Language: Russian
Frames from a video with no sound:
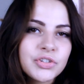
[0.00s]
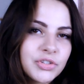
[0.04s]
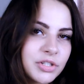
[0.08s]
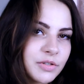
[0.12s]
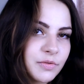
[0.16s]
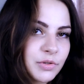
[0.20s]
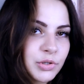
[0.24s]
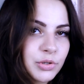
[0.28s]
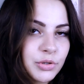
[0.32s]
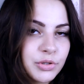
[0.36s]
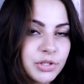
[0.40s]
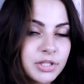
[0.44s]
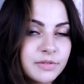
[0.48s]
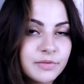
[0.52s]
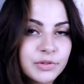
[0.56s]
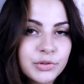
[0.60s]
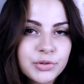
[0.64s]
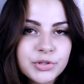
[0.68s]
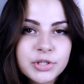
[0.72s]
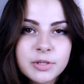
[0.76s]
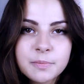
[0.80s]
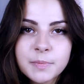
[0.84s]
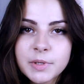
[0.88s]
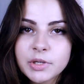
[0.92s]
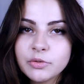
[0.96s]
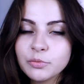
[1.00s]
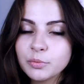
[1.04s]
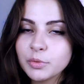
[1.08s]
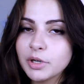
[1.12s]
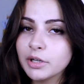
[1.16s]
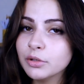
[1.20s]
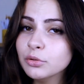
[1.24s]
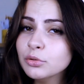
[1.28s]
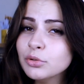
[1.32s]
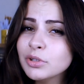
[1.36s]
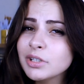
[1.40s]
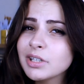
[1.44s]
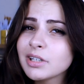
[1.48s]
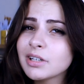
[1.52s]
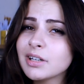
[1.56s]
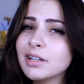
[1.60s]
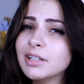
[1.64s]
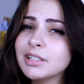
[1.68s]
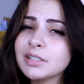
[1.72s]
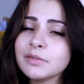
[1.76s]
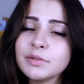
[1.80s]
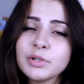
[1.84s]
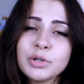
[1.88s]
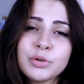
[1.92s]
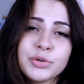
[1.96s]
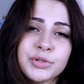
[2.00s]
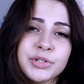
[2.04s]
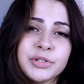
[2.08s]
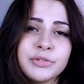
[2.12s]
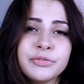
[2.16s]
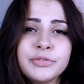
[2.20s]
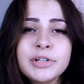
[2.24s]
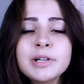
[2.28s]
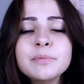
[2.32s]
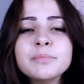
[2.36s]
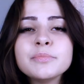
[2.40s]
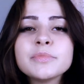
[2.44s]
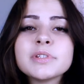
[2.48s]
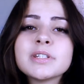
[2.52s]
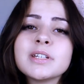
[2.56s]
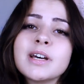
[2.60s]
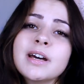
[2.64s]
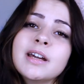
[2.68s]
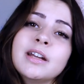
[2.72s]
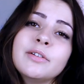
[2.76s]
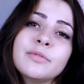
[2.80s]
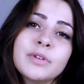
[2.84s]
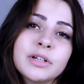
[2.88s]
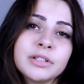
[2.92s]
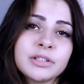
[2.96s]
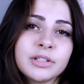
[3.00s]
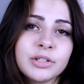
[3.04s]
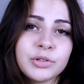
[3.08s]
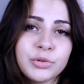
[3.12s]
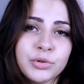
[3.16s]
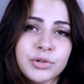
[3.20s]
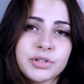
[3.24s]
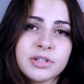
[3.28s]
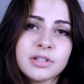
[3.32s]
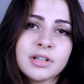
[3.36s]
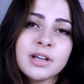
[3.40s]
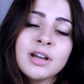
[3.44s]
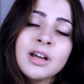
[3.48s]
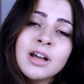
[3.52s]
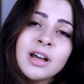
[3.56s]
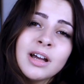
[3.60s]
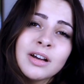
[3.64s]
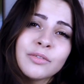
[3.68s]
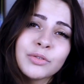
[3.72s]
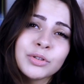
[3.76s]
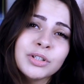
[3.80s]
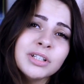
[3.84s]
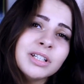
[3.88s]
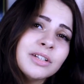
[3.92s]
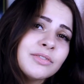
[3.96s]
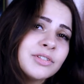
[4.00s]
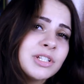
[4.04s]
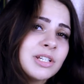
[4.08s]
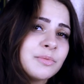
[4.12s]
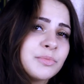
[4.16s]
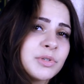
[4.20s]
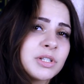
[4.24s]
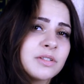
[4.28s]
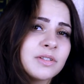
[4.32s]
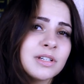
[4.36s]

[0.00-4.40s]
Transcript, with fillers: 1991 году на экраны выходит фильм «Царь Иван Грозный». Вот эта всем